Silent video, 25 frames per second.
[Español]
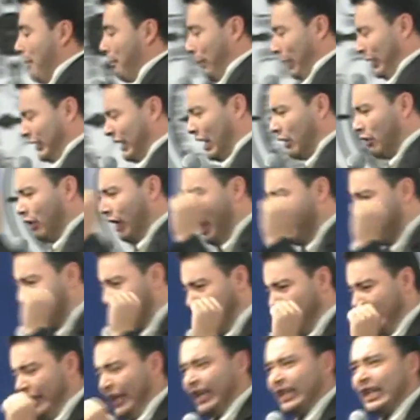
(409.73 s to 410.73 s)
y empezaron a
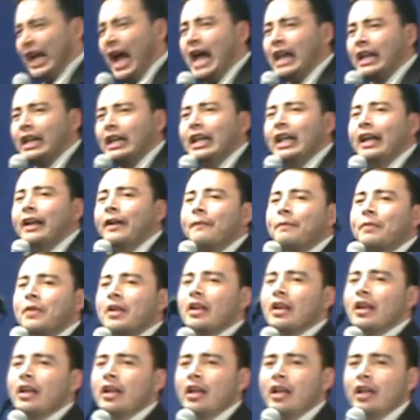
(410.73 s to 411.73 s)
predicarle.
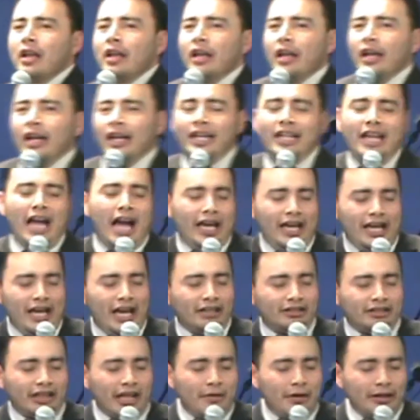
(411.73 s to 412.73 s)
Y ahí
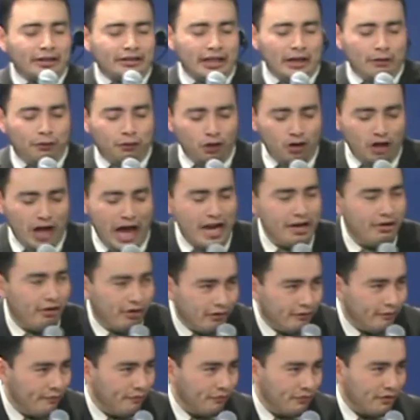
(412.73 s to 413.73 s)
estaba este
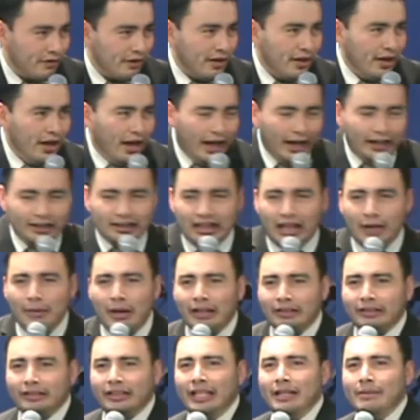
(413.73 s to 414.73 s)
fulano,
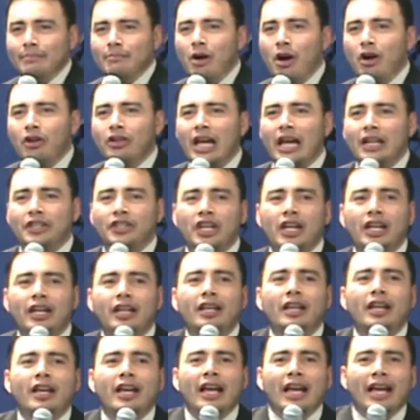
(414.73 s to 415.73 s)
estaba Simón allí,
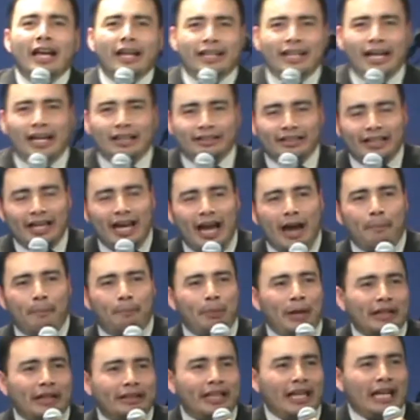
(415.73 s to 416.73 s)
que hacía,
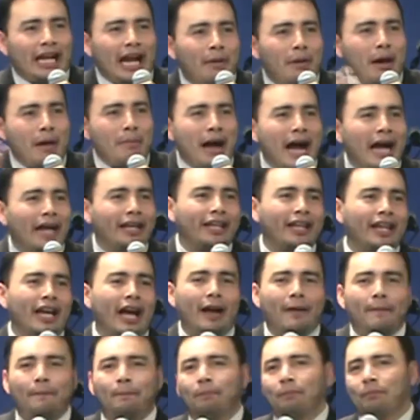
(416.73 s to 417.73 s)
practicaba
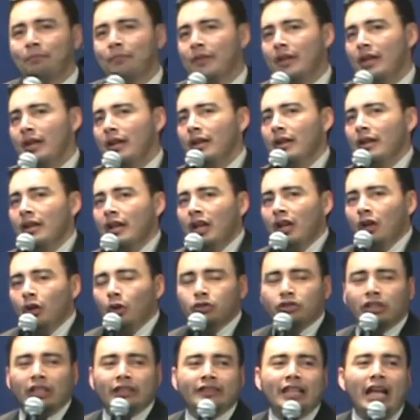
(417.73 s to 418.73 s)
magia.
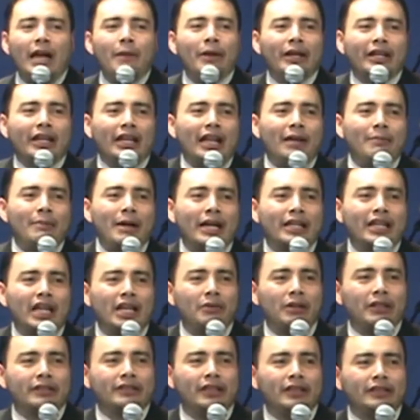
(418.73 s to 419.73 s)
Usted sabe que la magia
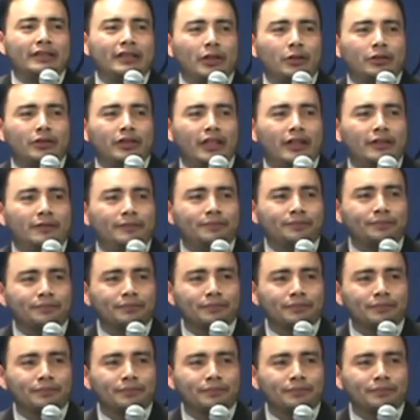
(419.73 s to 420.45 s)
no existe, ¿o sí?